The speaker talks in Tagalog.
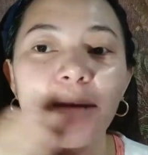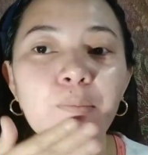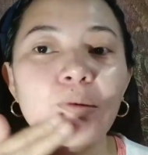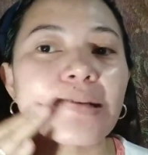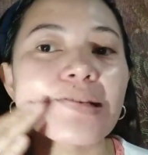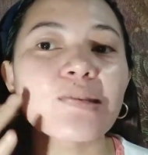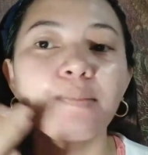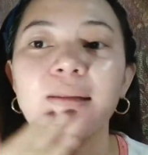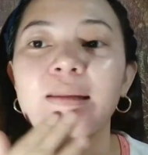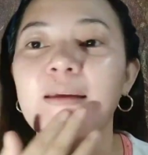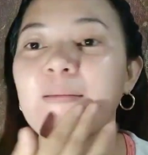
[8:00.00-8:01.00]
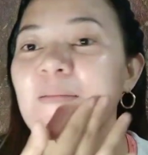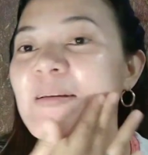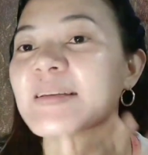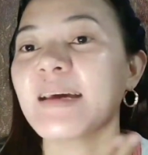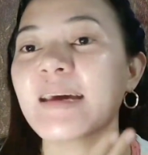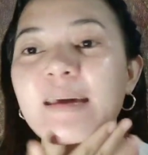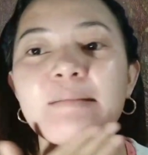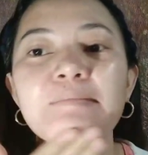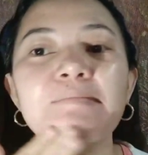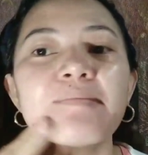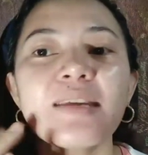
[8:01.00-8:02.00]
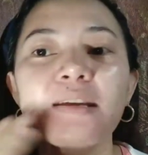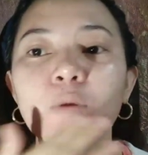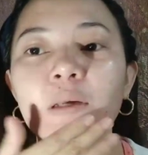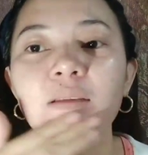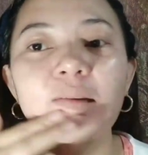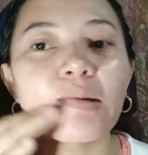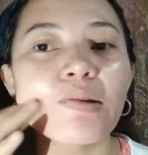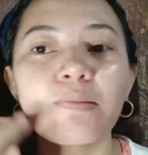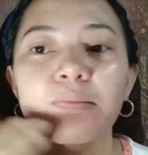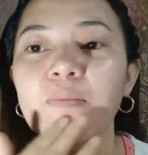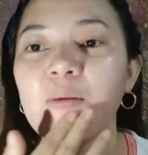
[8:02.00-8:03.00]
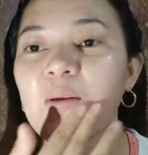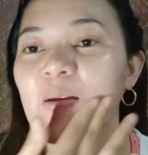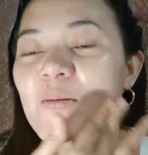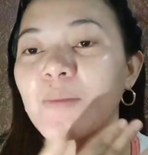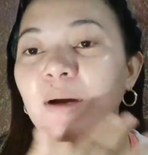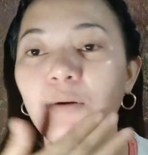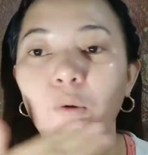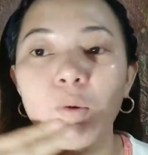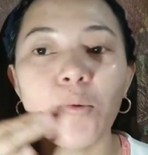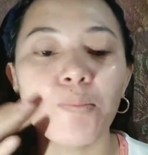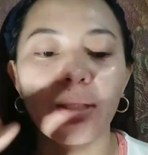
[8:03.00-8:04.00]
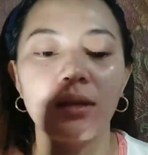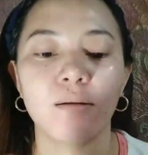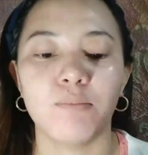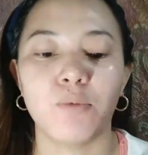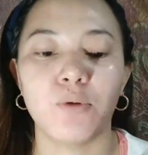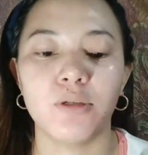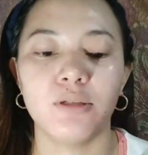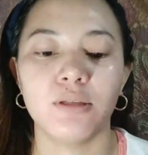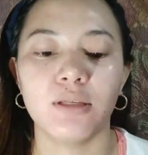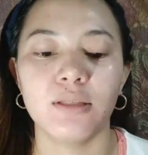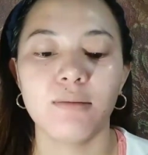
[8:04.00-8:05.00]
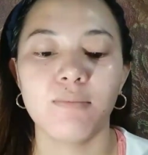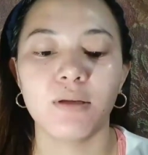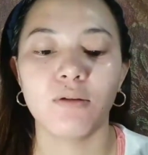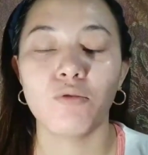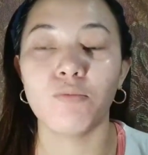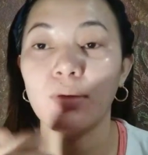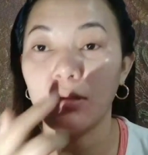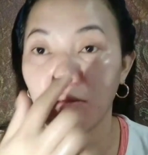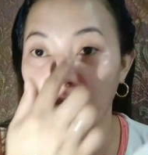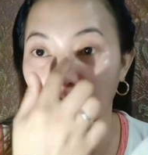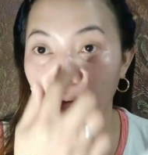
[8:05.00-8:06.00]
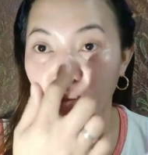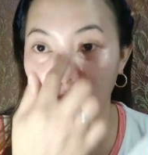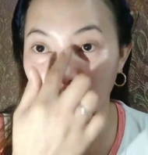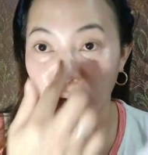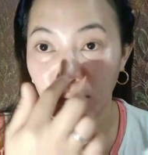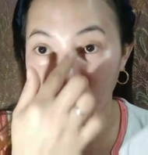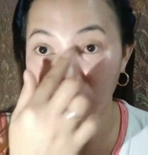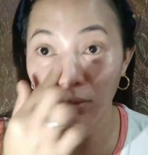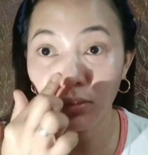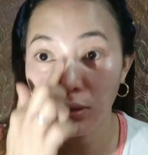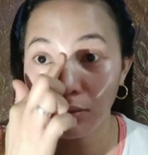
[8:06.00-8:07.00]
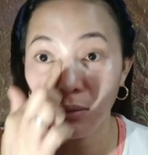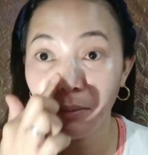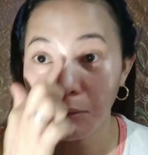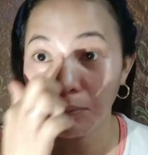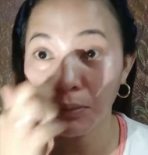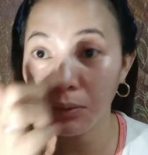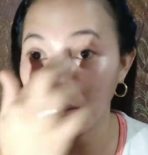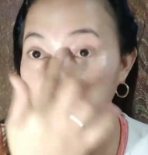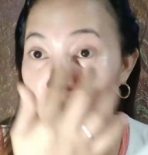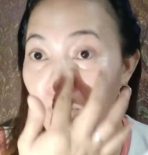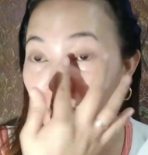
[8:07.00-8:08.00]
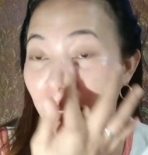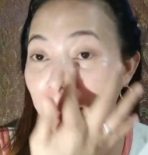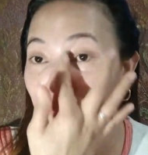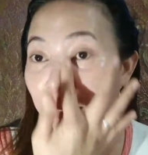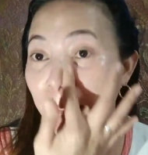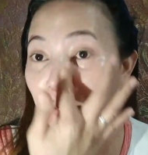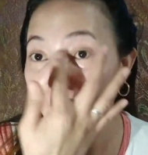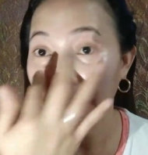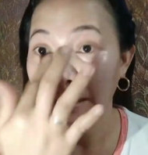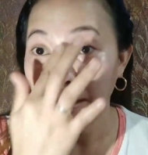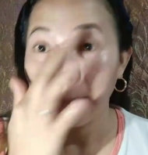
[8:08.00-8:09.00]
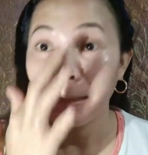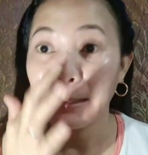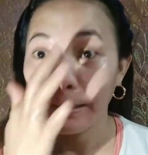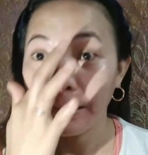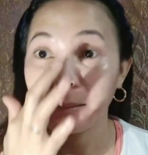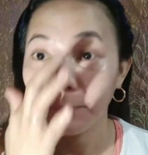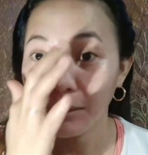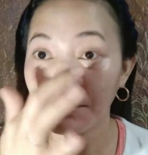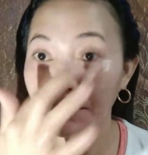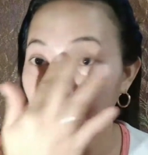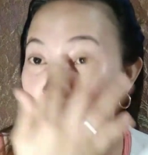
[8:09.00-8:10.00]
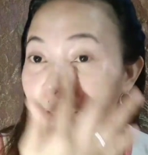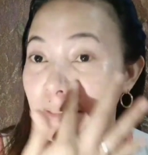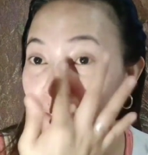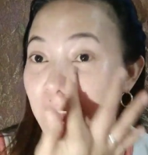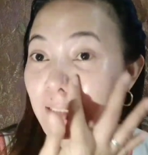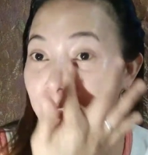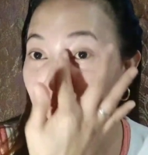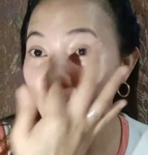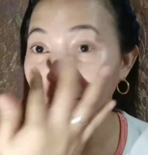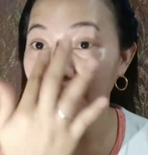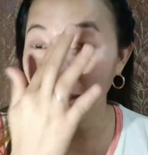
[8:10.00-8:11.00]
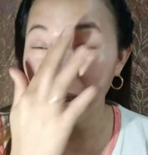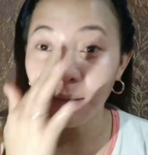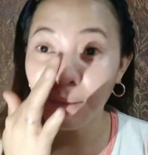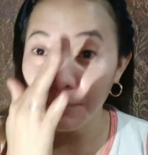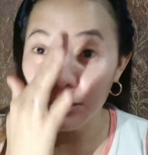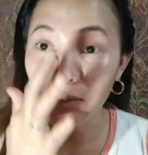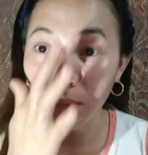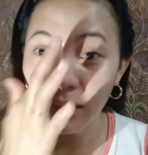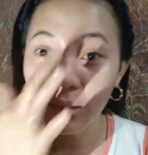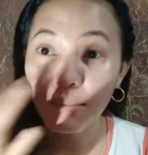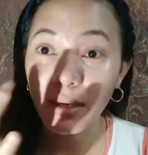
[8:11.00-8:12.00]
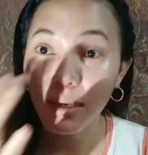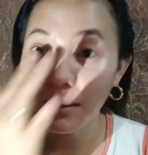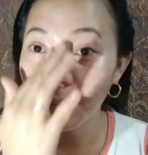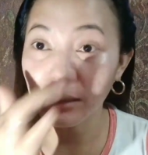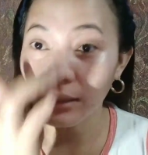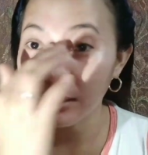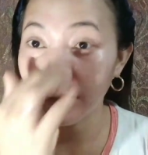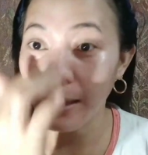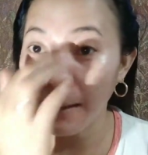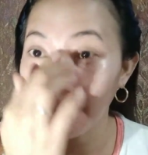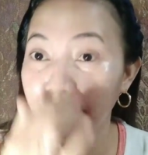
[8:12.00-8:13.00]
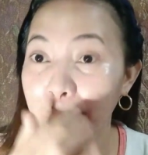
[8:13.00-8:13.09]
upwards pa din kasi iwas daw yun pag o-open ng pores. Kasi pag na-open yung pores nyo, dun na mapaprone yung mga pimples kasi syempre madaling mapasukan ng mga bacteria.